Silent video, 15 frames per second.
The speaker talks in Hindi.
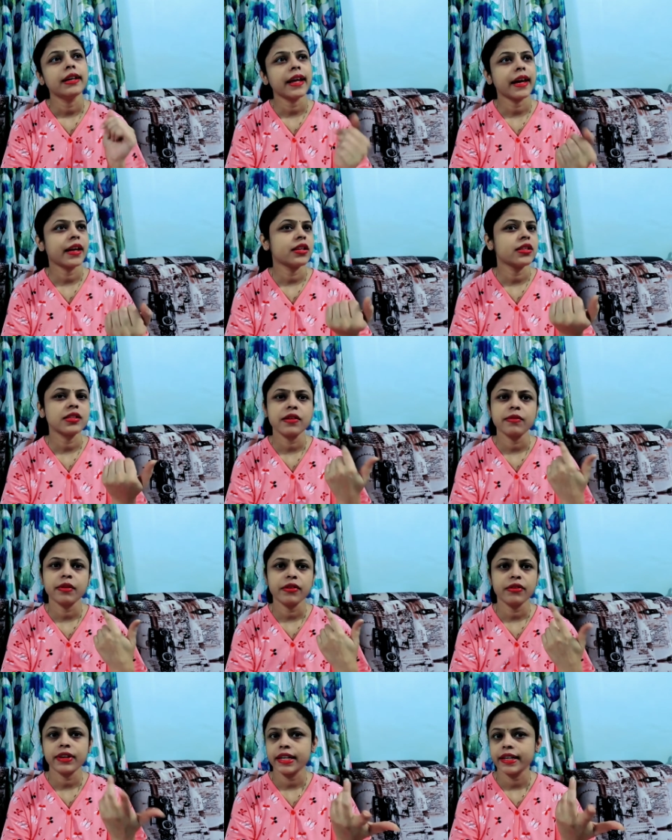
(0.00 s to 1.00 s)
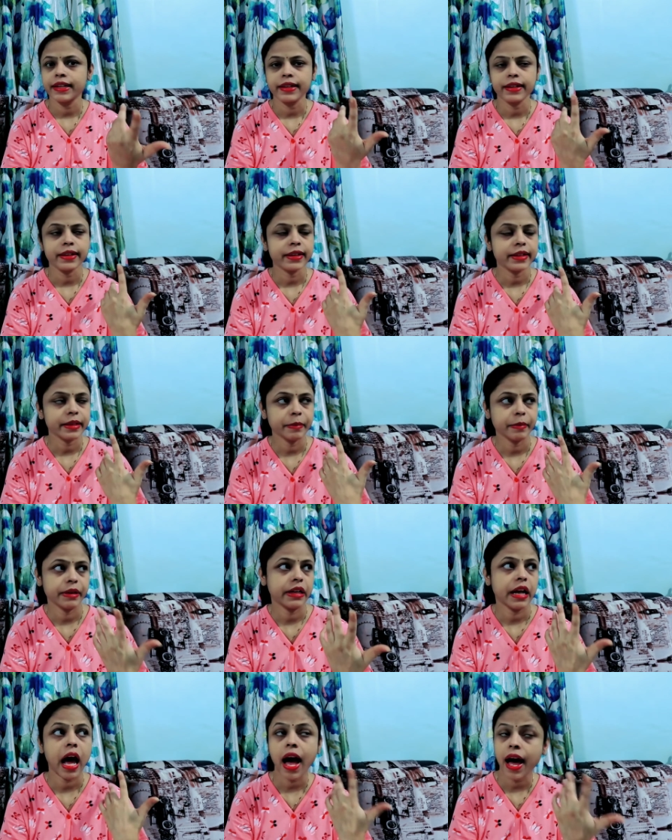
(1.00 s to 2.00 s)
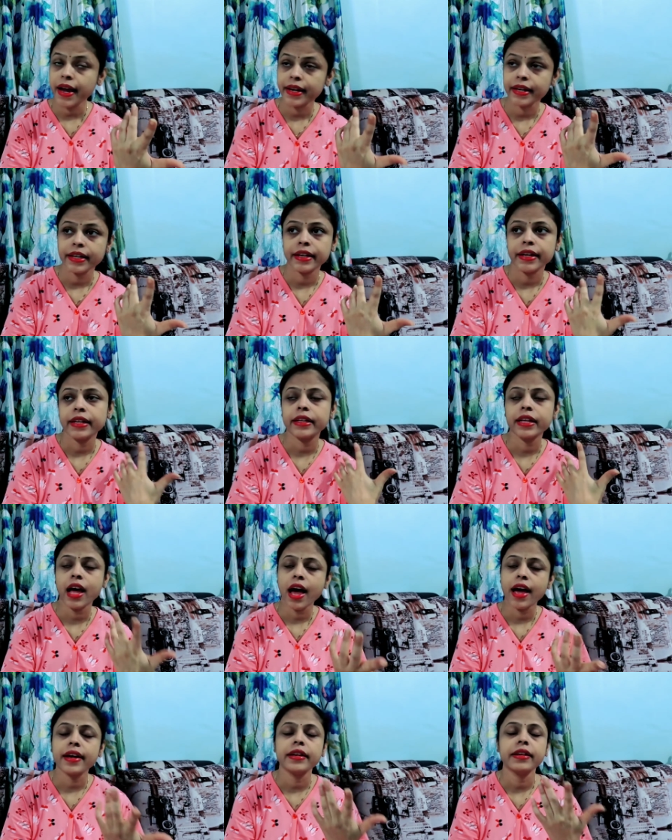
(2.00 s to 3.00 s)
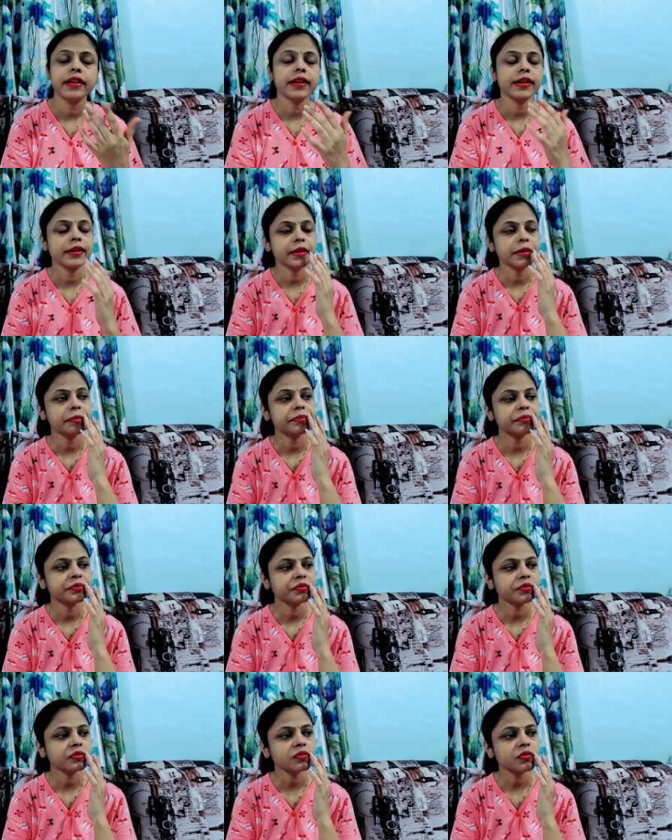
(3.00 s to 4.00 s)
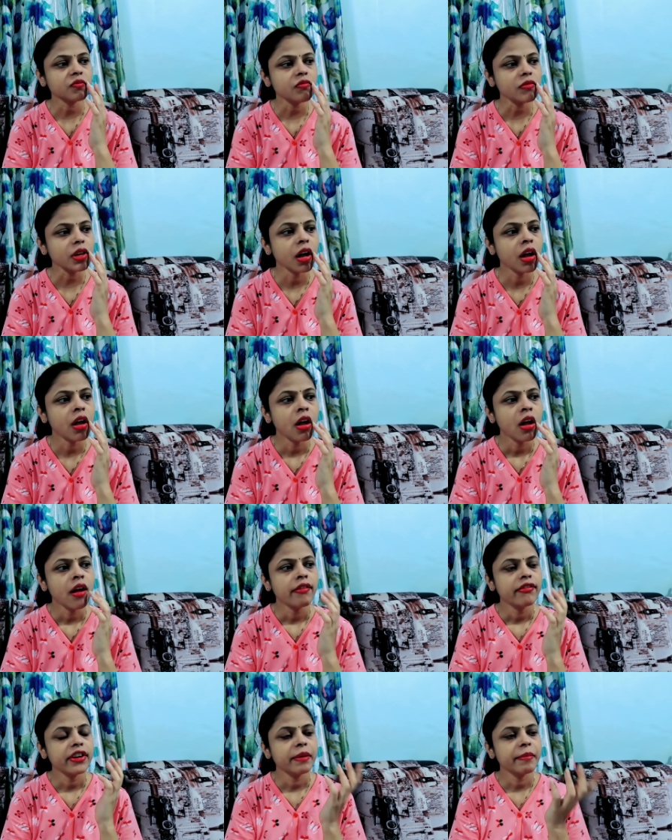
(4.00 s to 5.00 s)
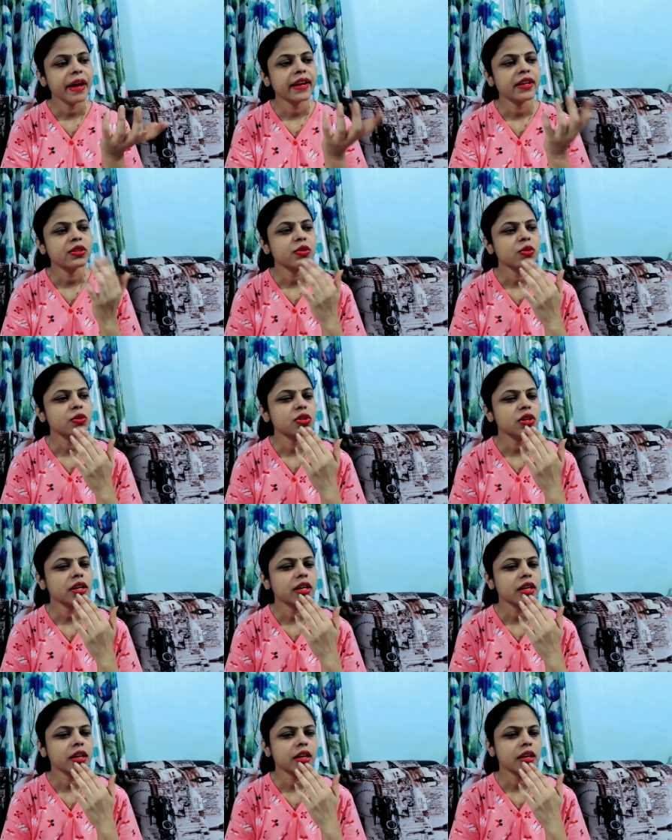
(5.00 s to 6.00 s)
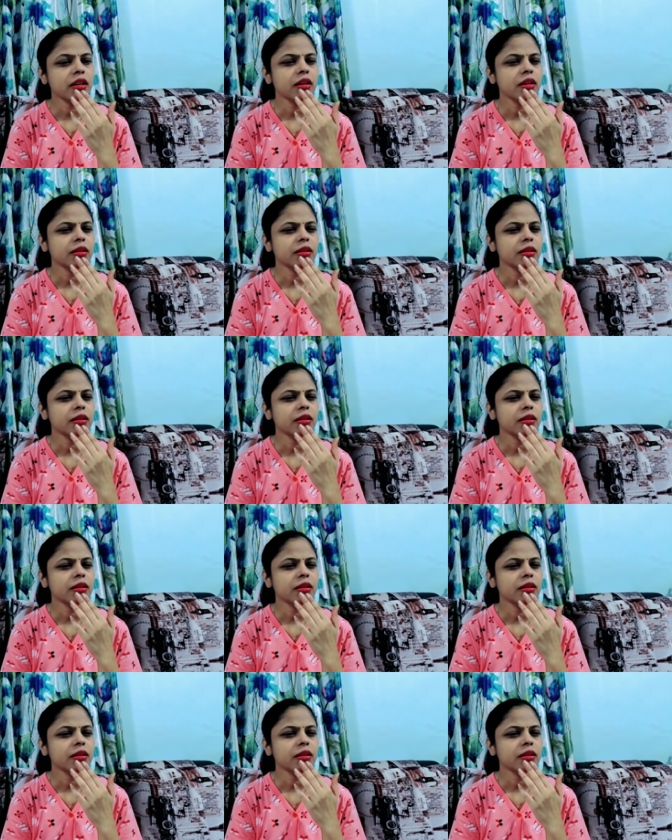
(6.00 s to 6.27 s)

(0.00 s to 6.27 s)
टेन से मैं वेट कर रही थी बट आ ही नहीं रहे थे आ ही नहीं रहे थे फिर मैंने सोचा कि